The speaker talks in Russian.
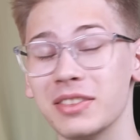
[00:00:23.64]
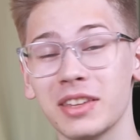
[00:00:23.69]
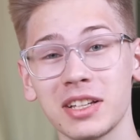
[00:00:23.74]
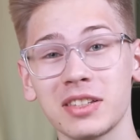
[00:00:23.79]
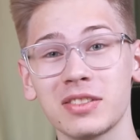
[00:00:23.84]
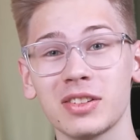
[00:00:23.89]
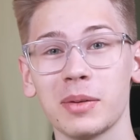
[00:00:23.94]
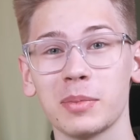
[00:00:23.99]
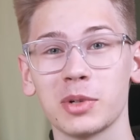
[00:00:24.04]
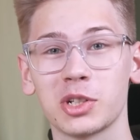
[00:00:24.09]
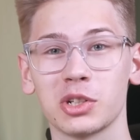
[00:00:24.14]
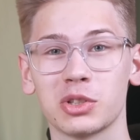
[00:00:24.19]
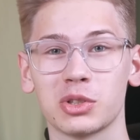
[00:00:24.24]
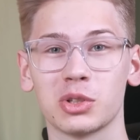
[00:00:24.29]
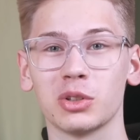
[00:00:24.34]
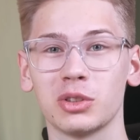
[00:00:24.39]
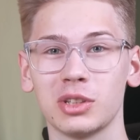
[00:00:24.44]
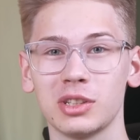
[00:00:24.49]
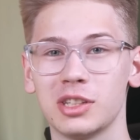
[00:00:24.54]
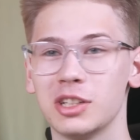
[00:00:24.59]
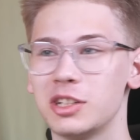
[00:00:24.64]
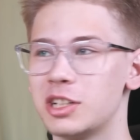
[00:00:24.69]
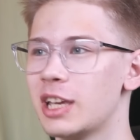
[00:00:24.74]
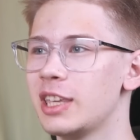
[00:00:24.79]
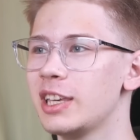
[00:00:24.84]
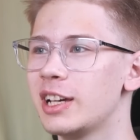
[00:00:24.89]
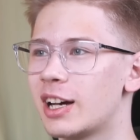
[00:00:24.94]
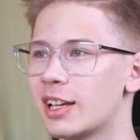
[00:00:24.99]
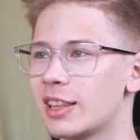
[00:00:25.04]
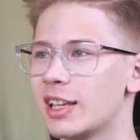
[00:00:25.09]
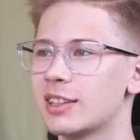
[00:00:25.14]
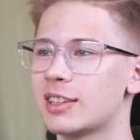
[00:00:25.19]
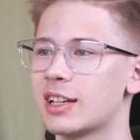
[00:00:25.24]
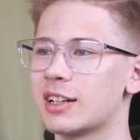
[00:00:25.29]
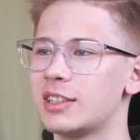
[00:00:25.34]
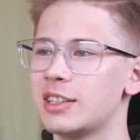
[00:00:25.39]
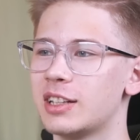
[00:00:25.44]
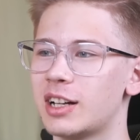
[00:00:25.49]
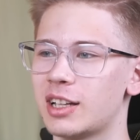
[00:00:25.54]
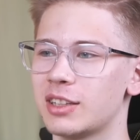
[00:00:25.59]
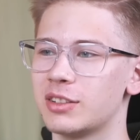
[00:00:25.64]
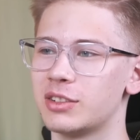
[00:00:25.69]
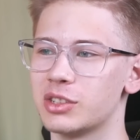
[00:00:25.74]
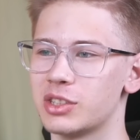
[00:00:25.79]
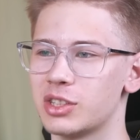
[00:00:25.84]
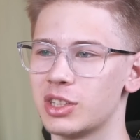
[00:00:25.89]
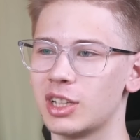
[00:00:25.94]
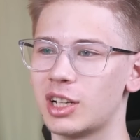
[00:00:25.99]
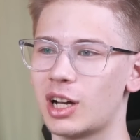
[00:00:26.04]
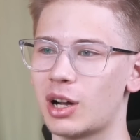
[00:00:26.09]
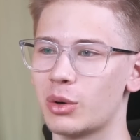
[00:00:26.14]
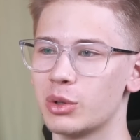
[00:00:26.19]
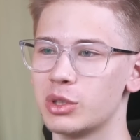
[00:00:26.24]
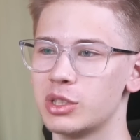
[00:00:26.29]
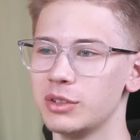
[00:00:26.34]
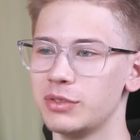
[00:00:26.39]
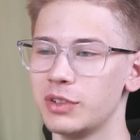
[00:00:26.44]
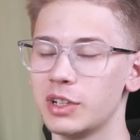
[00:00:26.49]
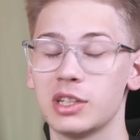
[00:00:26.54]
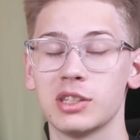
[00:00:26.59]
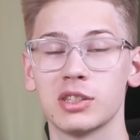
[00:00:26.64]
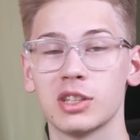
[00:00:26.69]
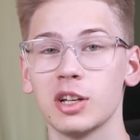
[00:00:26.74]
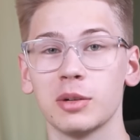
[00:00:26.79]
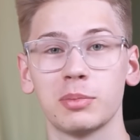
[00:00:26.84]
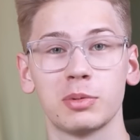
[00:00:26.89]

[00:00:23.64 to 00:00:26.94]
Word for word: Нас с вами 600 тысяч. Я никогда так не радовался никакой цифре, не знаю